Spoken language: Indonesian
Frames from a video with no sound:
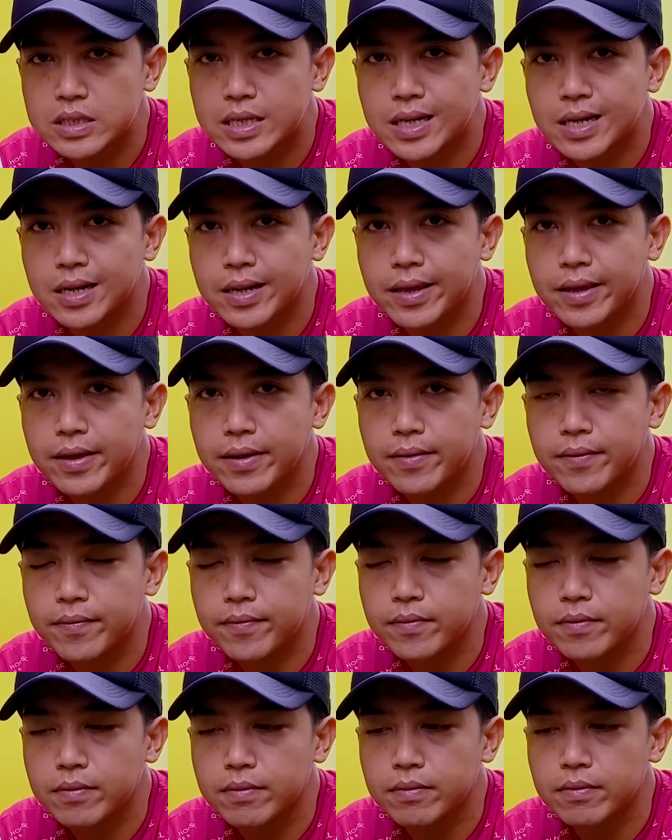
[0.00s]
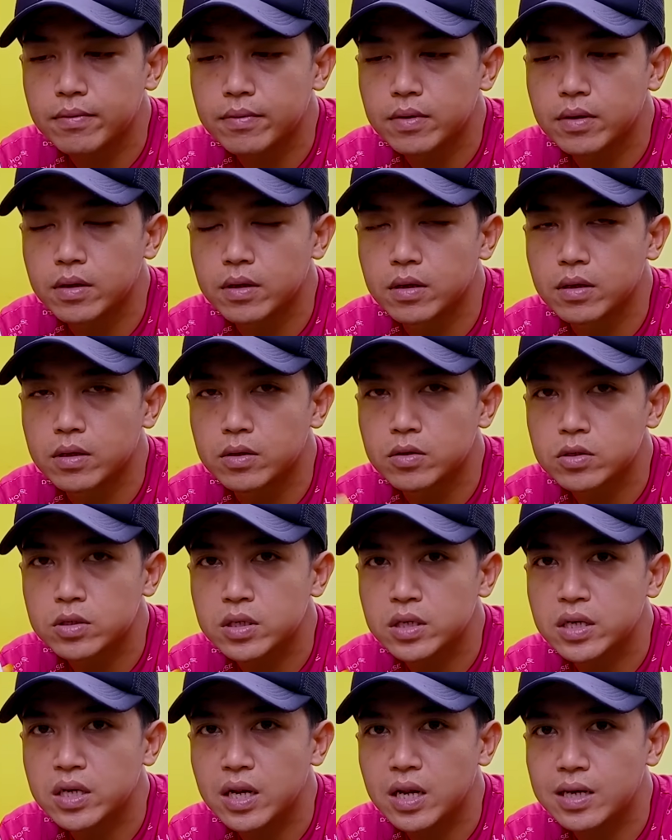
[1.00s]
kecil ya. Uh, terus
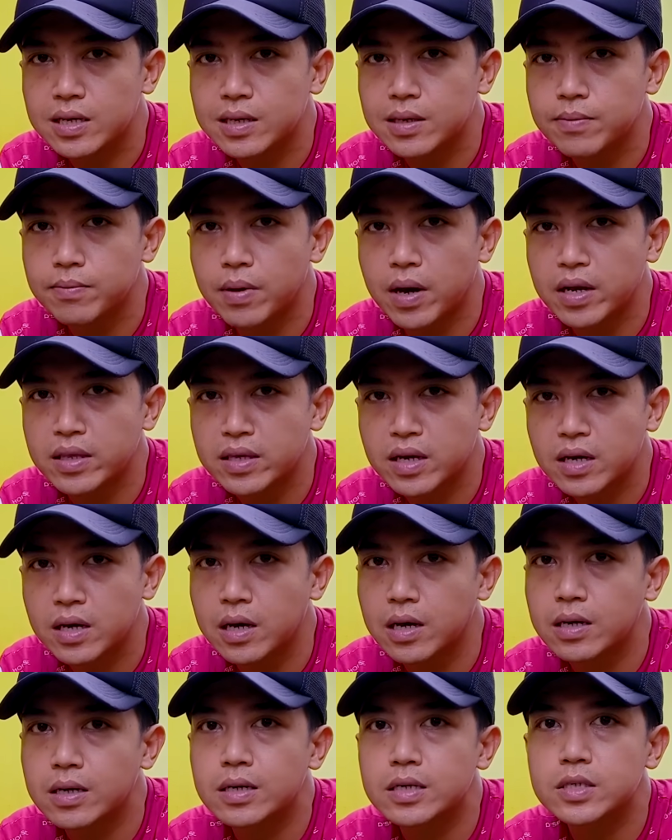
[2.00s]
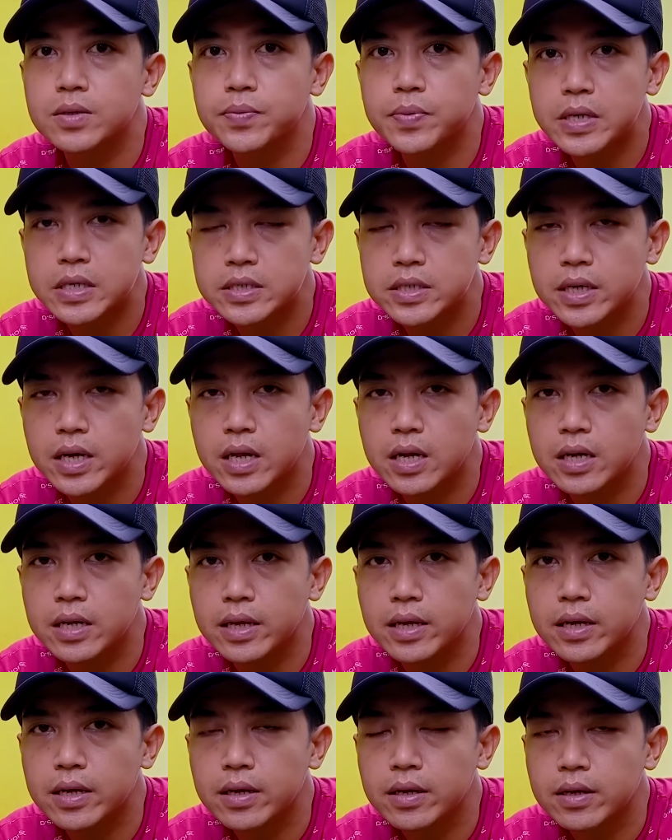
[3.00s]
ini lagi banyak harga spesial
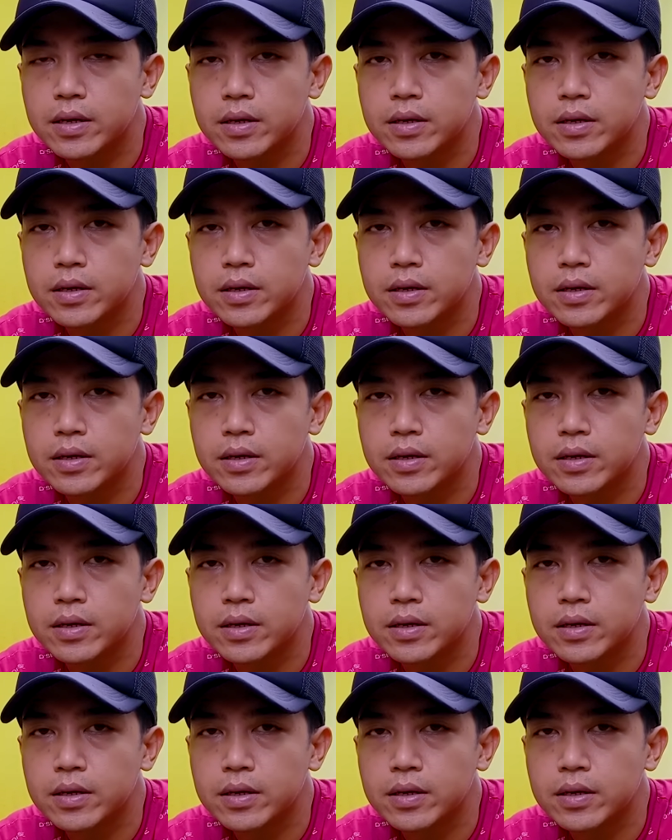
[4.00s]
ya,